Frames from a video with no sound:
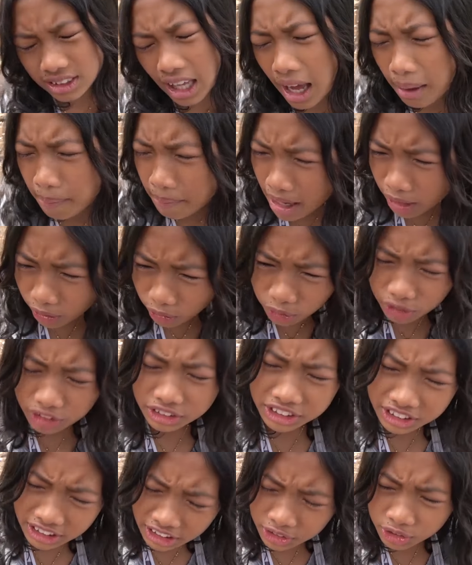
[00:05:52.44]
Sama aku
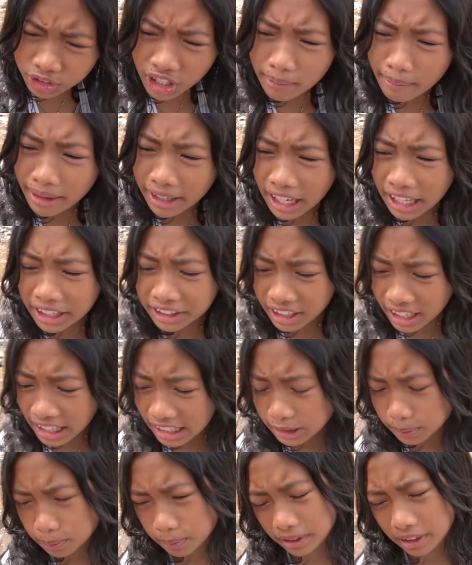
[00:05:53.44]
kecil juga badannya,
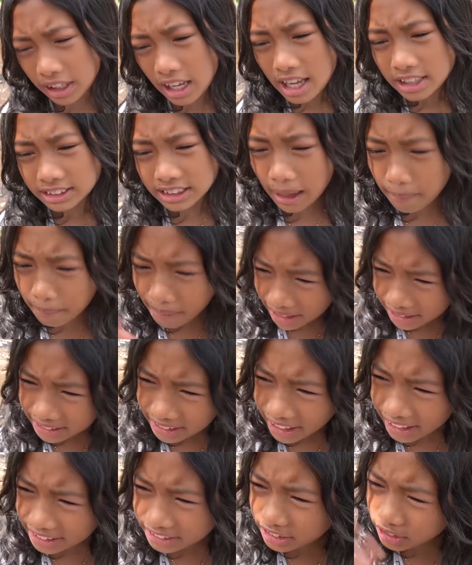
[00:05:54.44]
sama
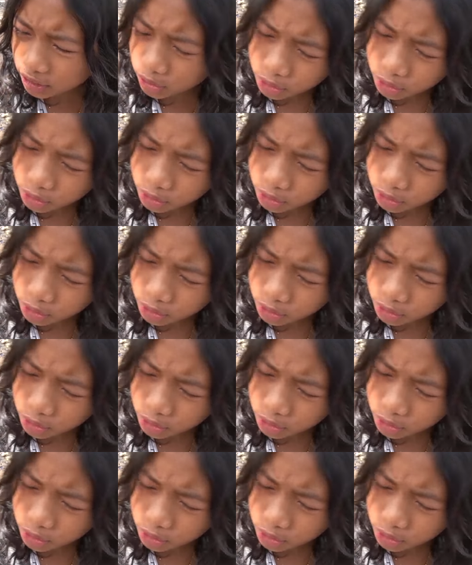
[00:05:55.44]
kayak si